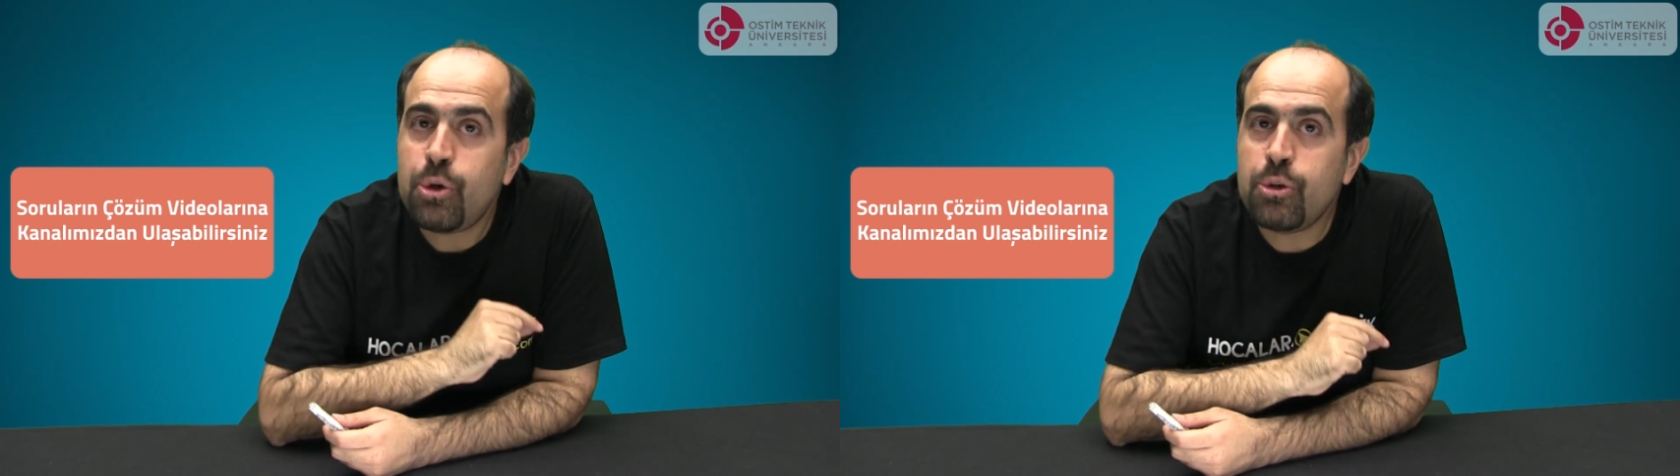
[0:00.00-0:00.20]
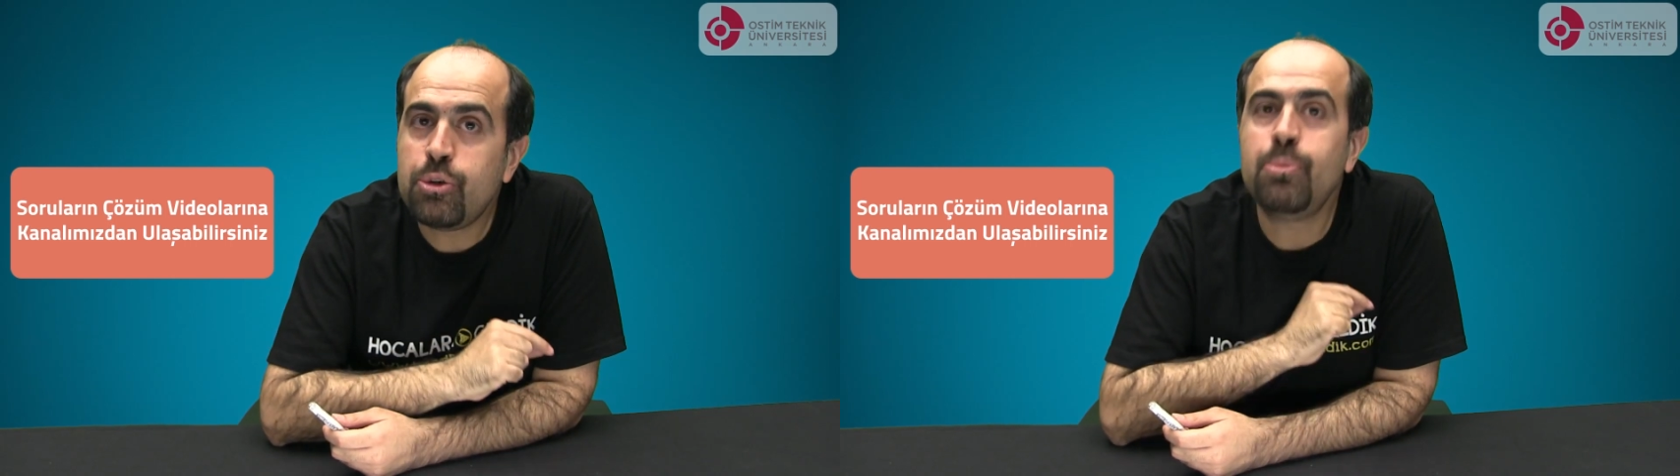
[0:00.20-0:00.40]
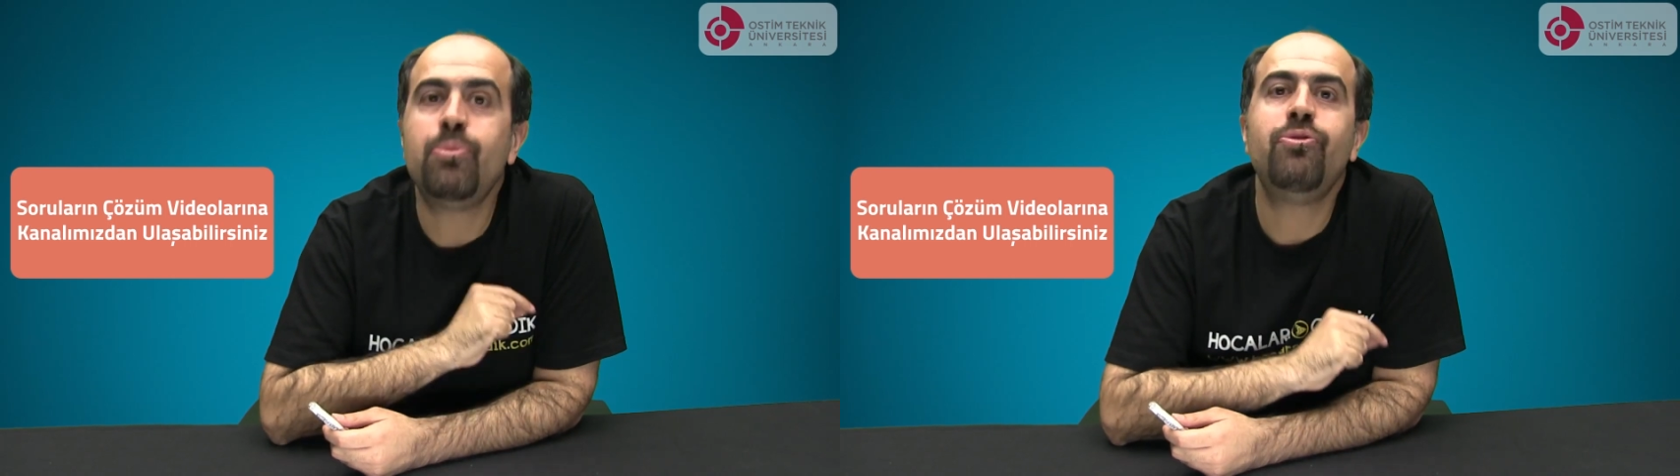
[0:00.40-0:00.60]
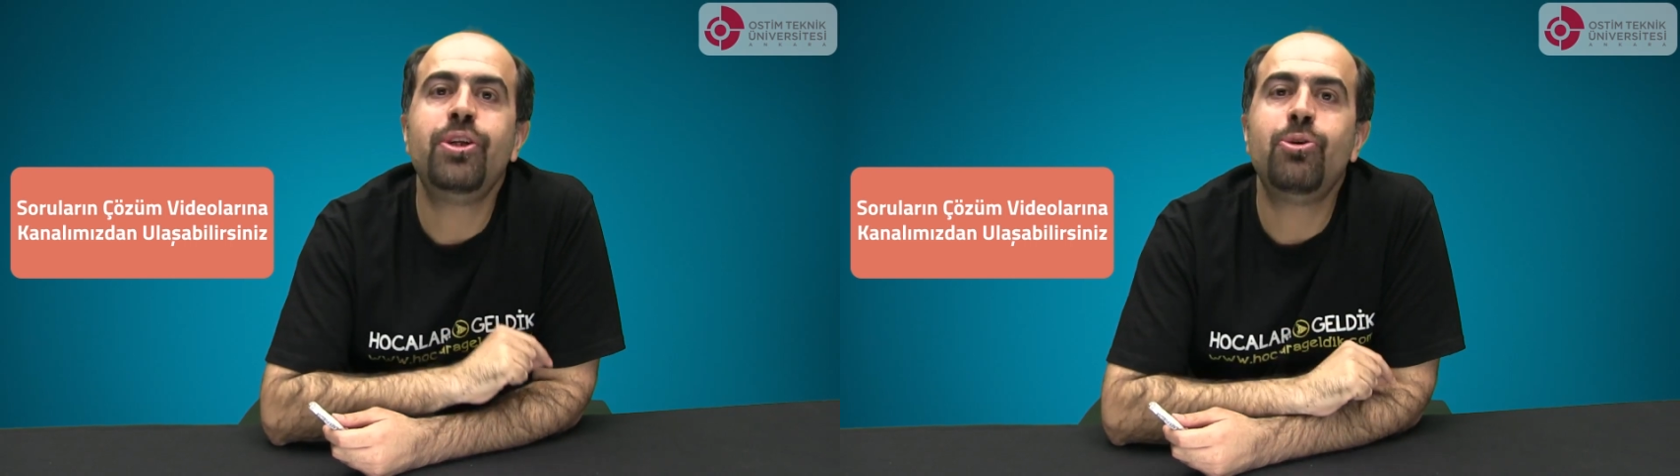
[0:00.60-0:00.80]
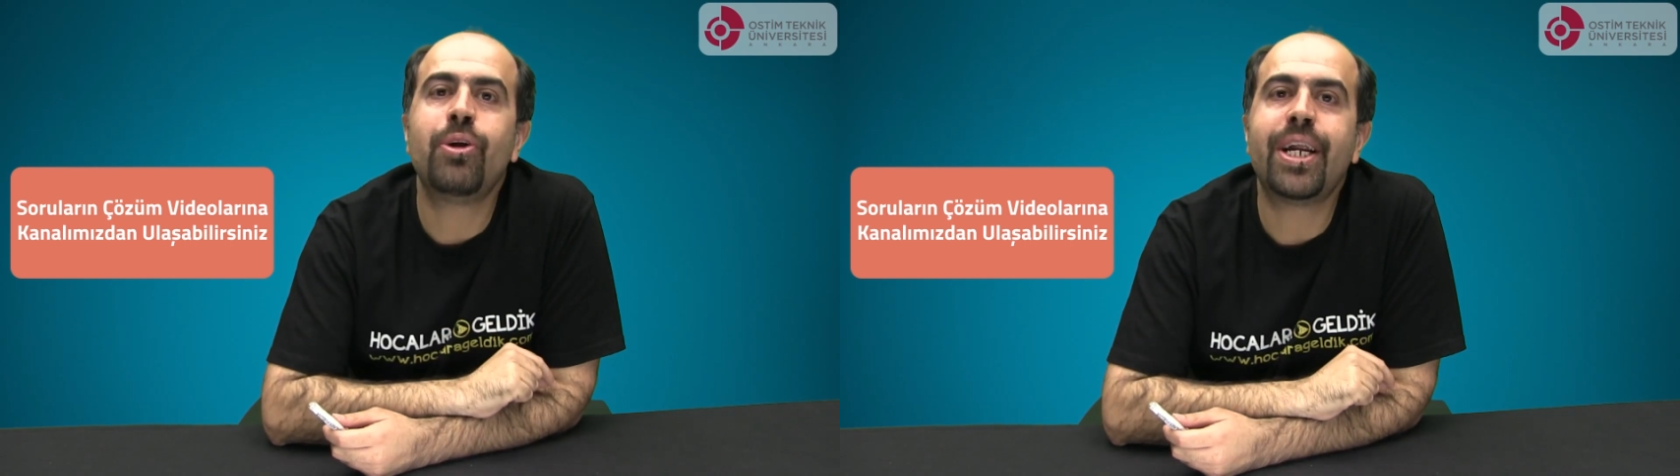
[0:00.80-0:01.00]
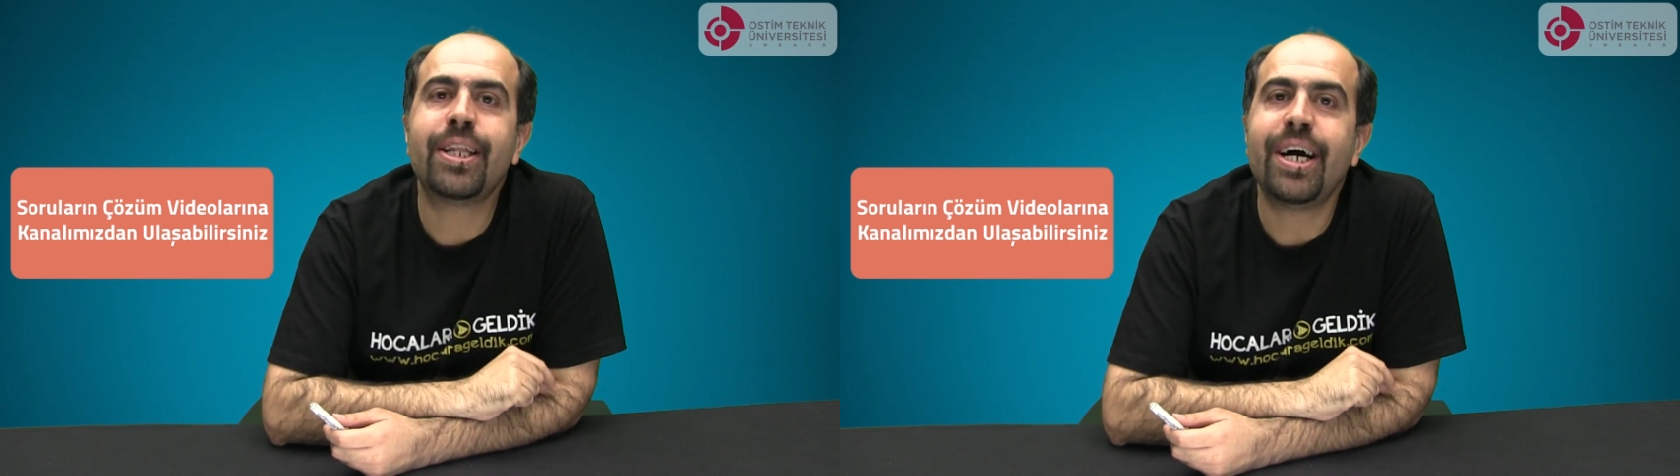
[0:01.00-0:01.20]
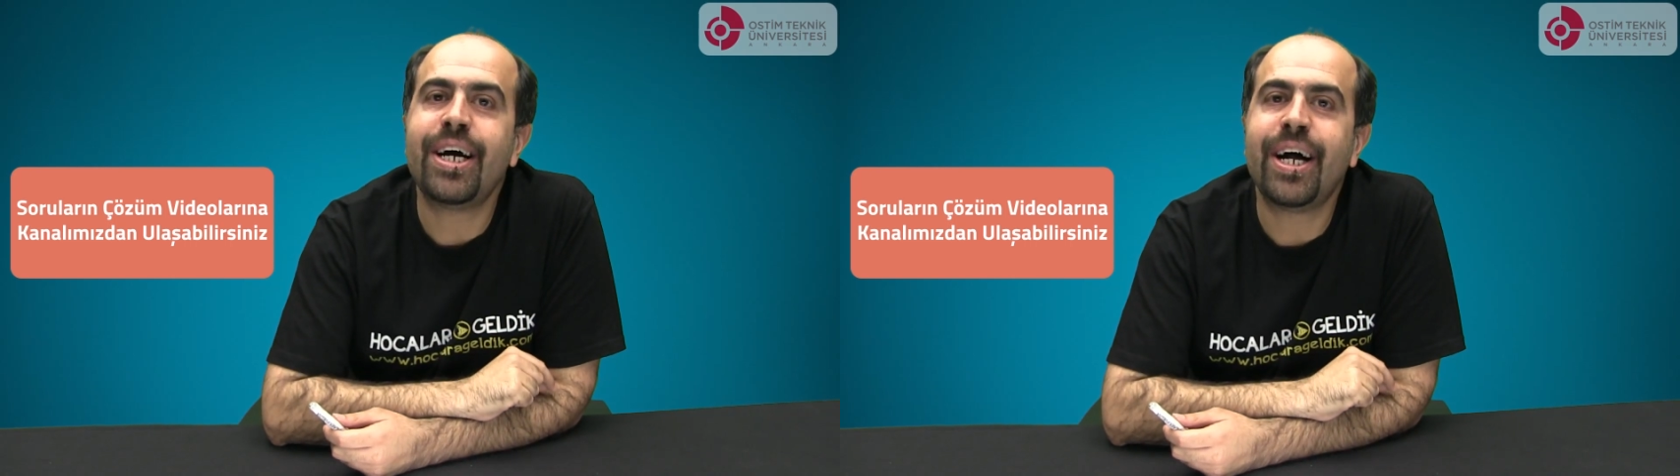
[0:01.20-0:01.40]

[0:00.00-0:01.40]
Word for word: çözüm videoları da